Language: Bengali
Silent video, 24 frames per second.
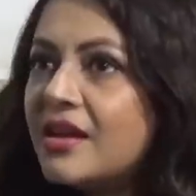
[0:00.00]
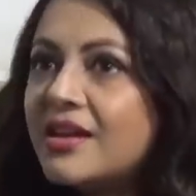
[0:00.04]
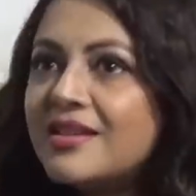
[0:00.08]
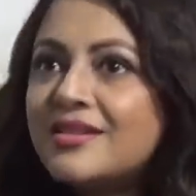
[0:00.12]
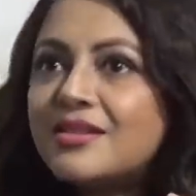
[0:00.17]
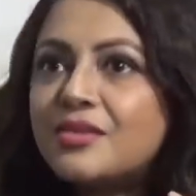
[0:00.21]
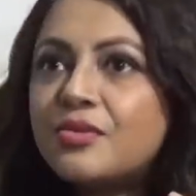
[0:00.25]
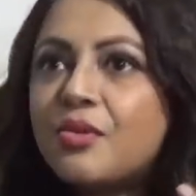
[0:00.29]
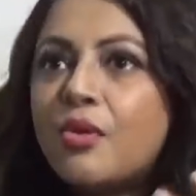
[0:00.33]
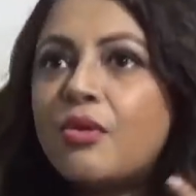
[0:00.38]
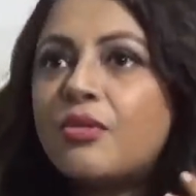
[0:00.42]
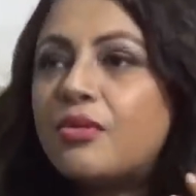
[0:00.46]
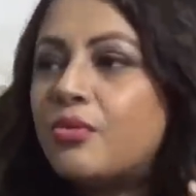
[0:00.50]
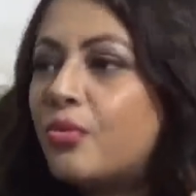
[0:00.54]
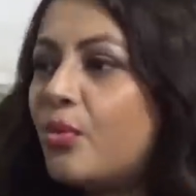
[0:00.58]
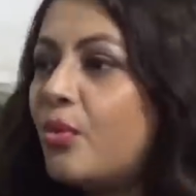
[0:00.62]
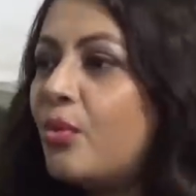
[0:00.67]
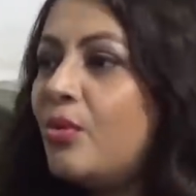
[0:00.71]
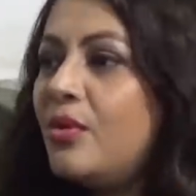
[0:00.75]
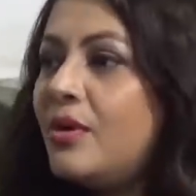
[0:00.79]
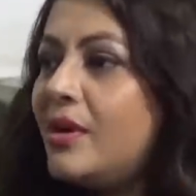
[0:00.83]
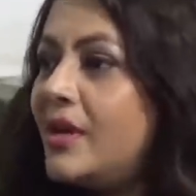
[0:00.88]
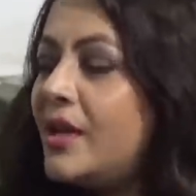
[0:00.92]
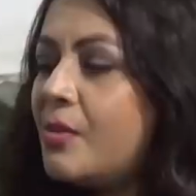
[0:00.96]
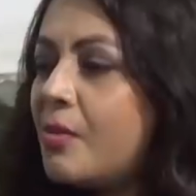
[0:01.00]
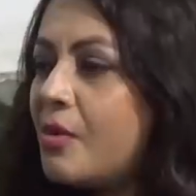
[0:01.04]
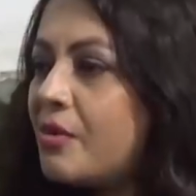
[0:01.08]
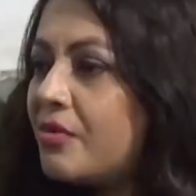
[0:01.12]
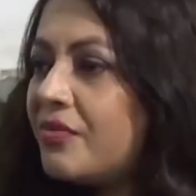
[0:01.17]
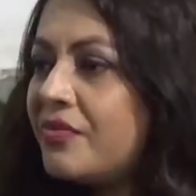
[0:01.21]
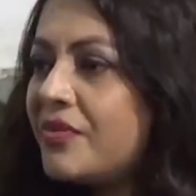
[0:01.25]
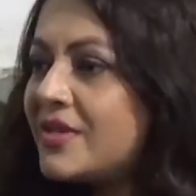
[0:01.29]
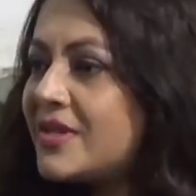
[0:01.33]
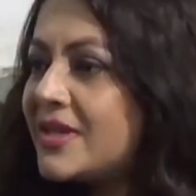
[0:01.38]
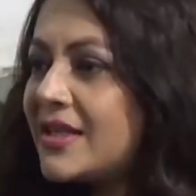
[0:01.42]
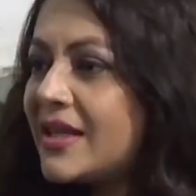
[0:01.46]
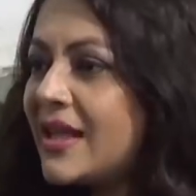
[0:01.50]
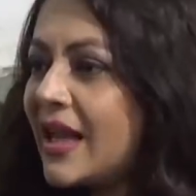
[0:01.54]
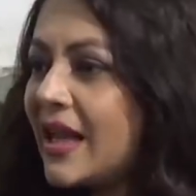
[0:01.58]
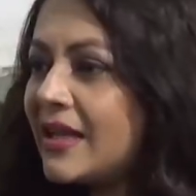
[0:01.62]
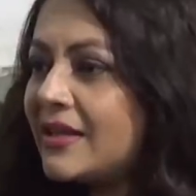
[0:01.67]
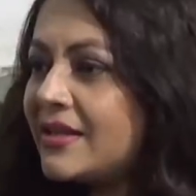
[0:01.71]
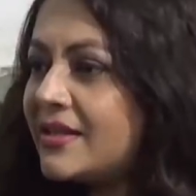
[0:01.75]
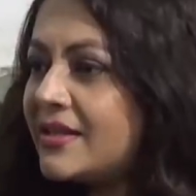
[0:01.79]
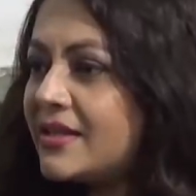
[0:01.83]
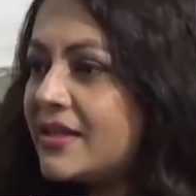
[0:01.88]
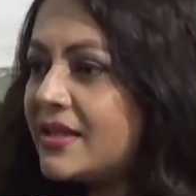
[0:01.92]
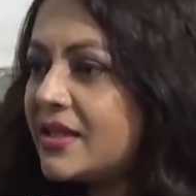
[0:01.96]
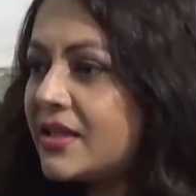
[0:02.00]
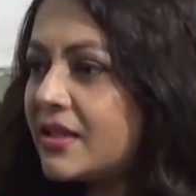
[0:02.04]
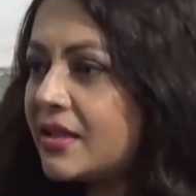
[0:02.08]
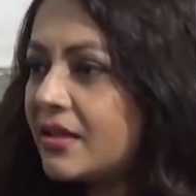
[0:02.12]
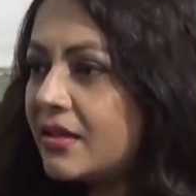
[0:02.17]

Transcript: ইজ নট অনলি অ্যাবাউট ফিজিক্যালিটি